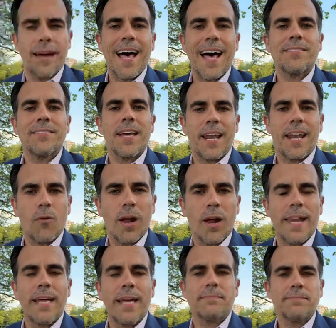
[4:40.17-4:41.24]
hacia la
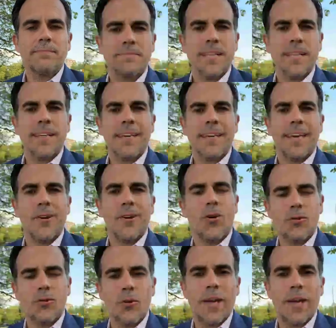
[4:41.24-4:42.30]
igualdad que
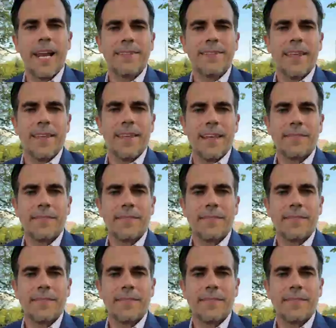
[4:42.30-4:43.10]
nos otorga la estadidad.